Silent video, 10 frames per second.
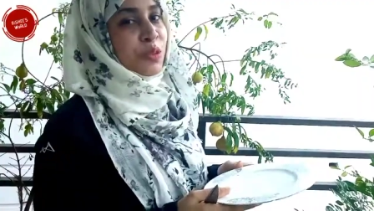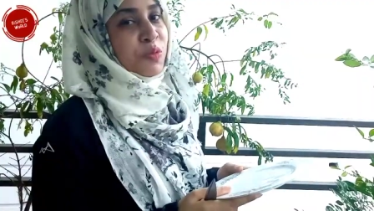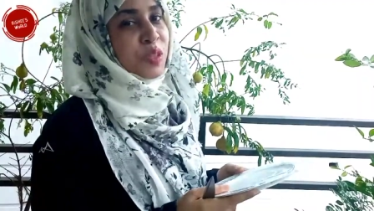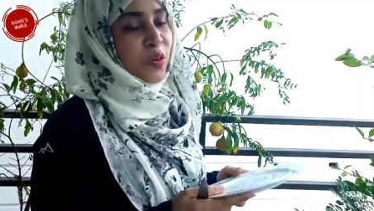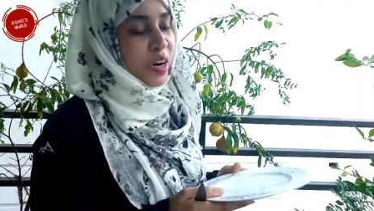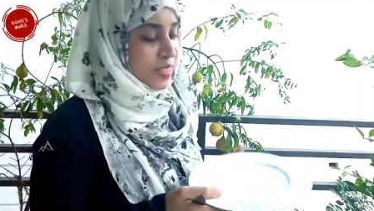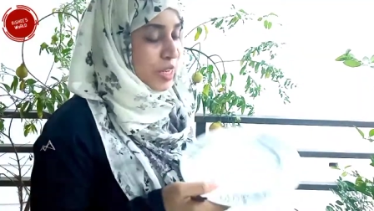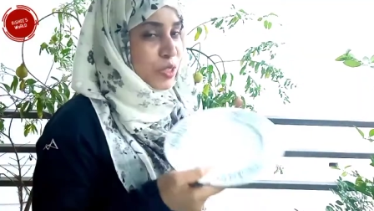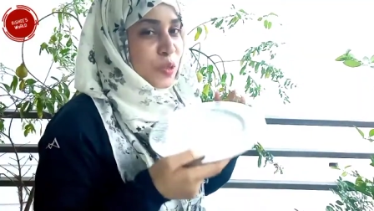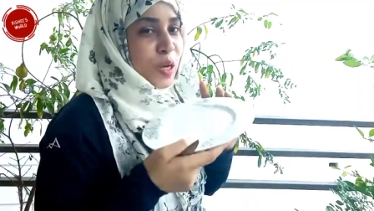তো ভিওয়ার্স
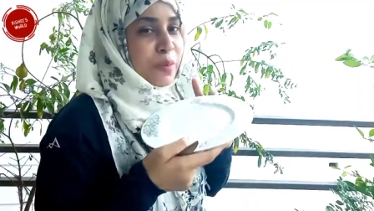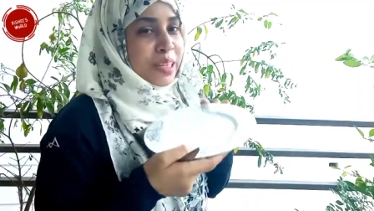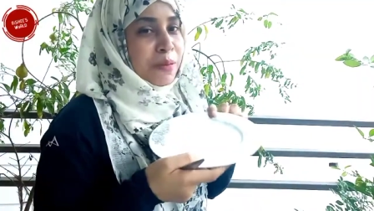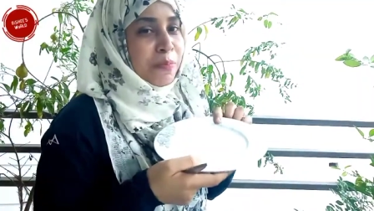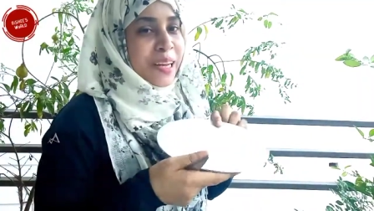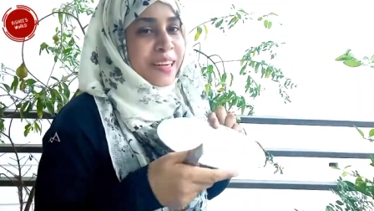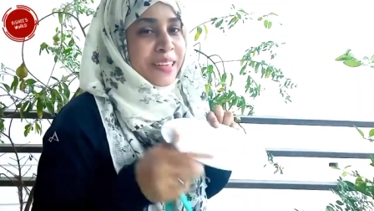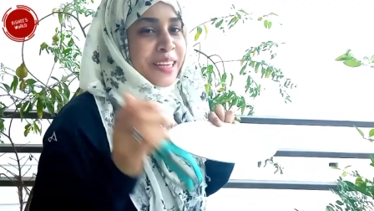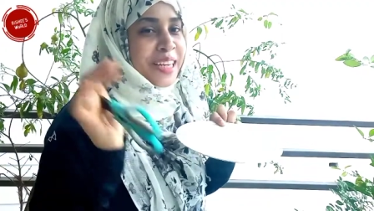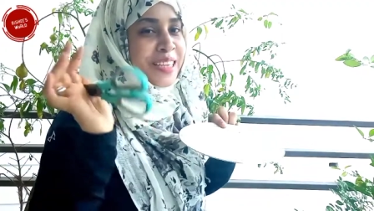এই জন্য আমি একটা প্লেট
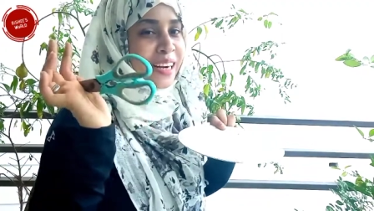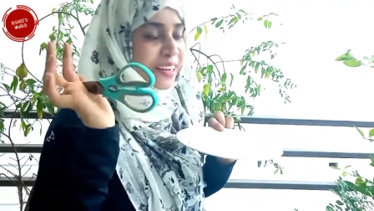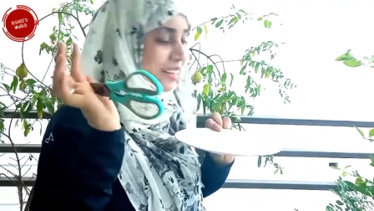নিয়েছি আর একটা